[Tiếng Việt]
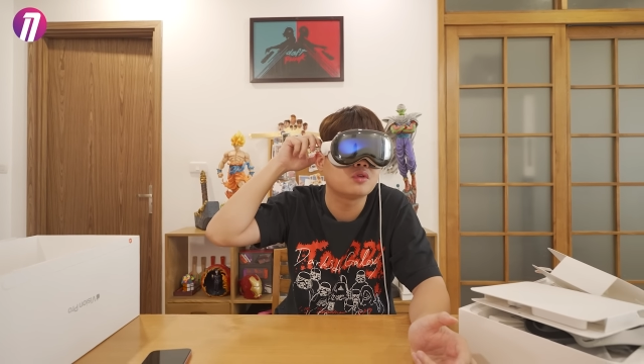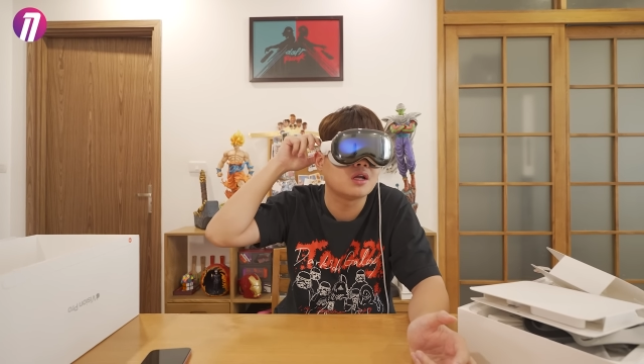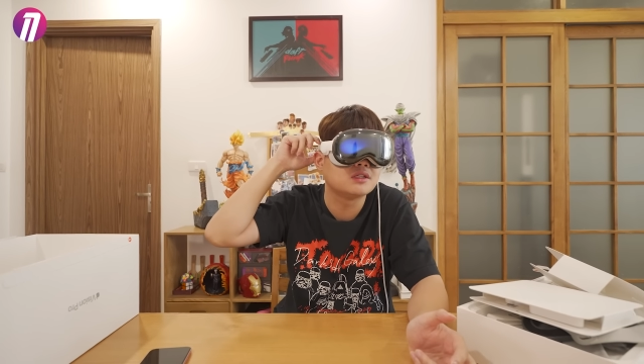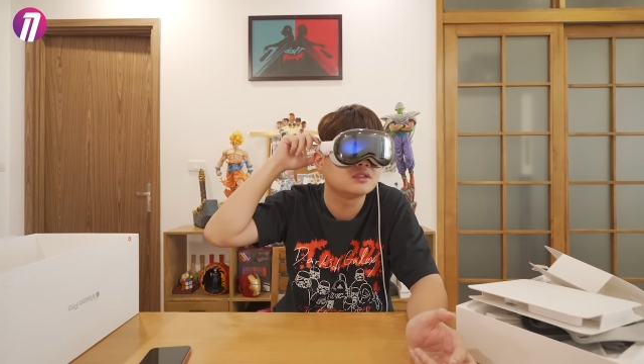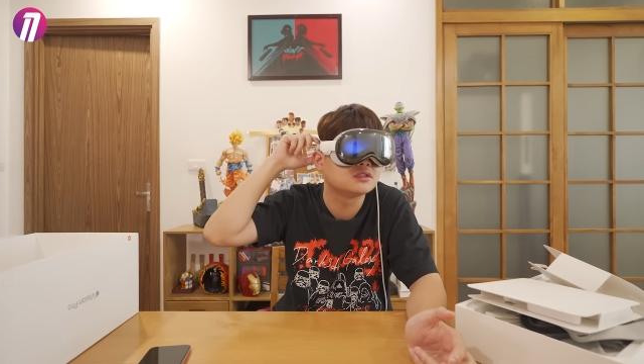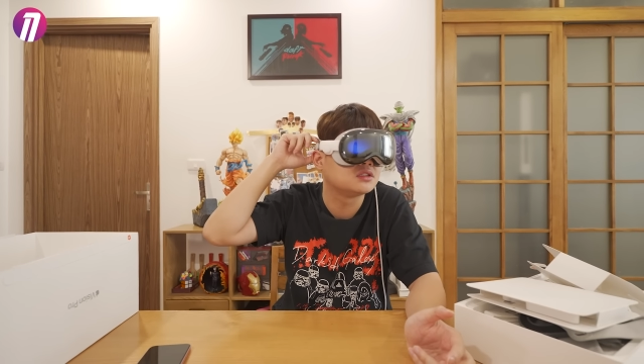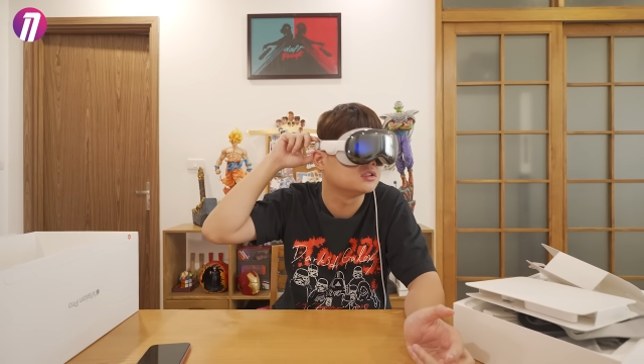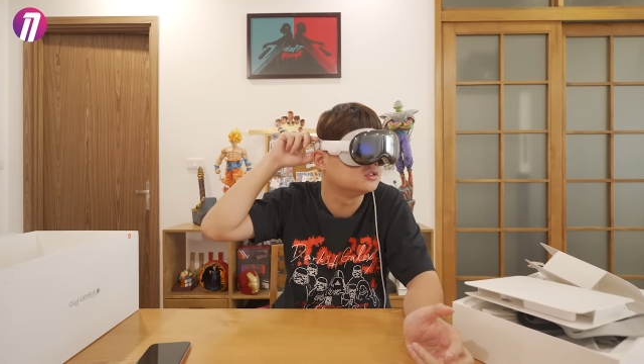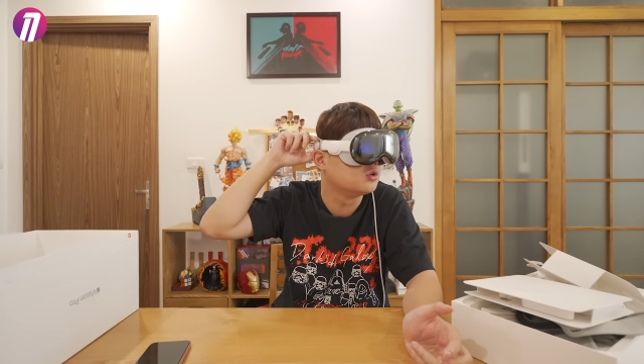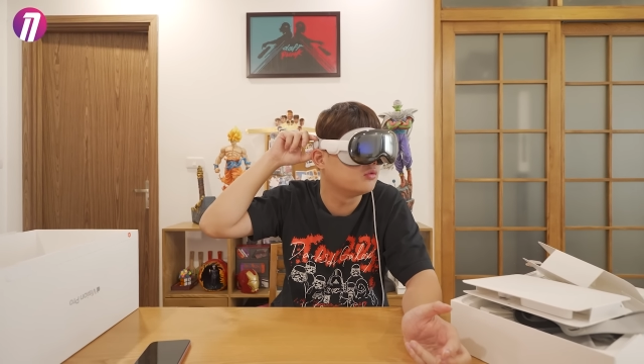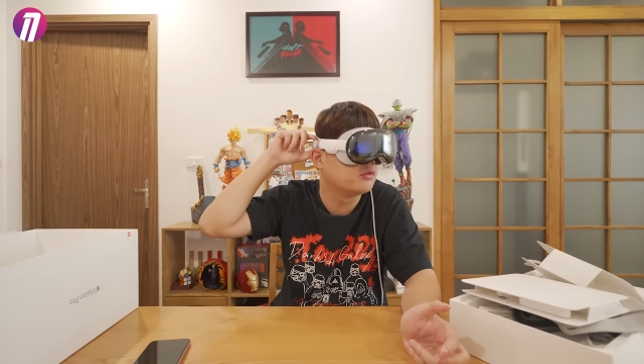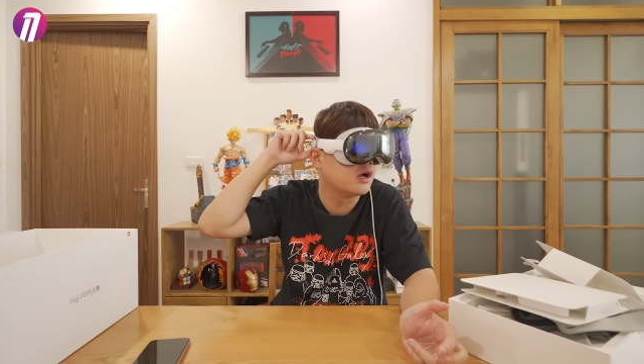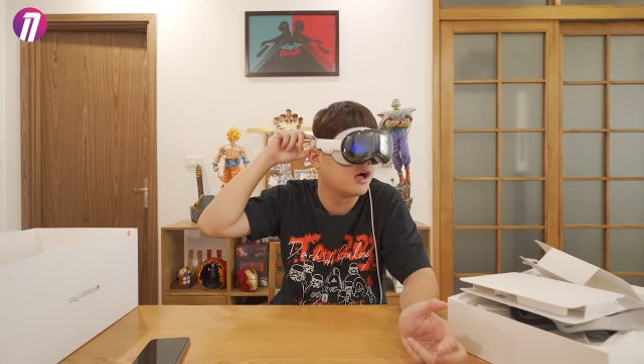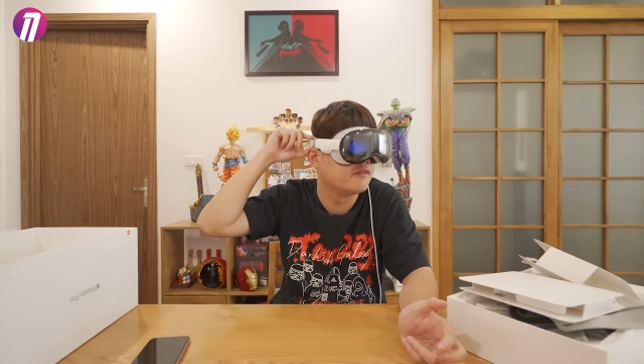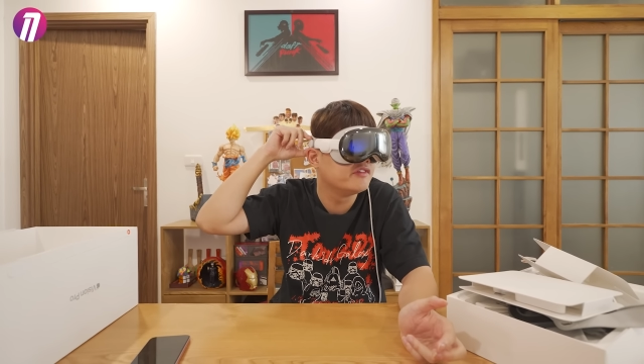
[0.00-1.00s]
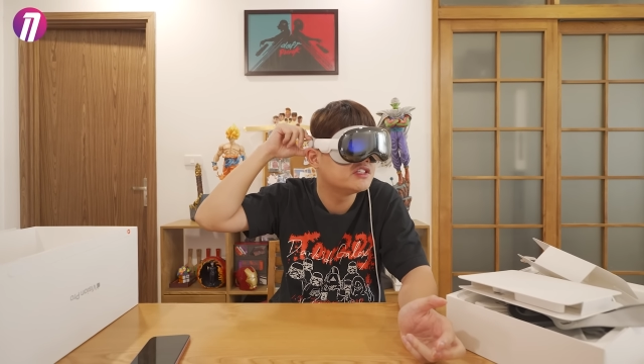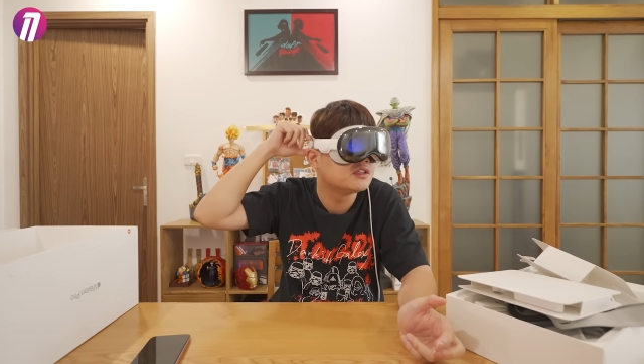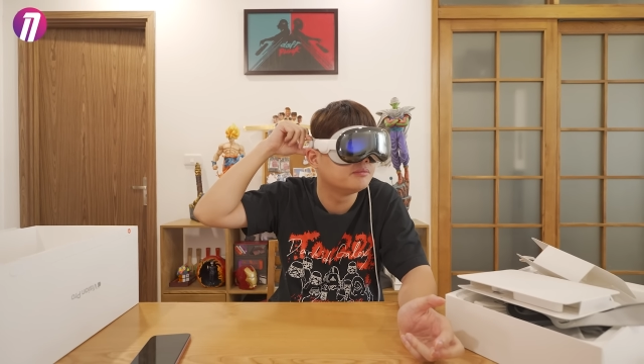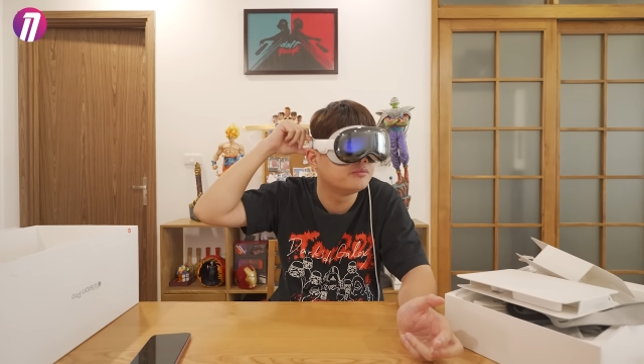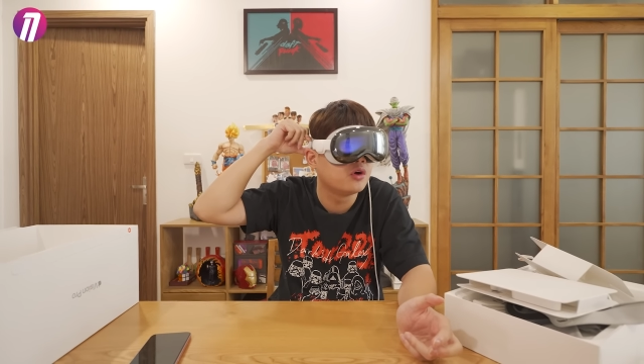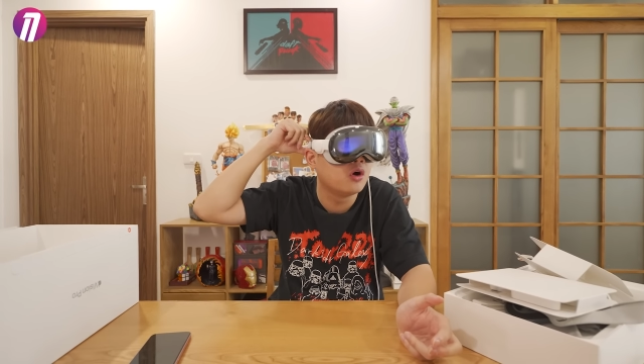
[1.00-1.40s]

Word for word: tuần sử dụng Vision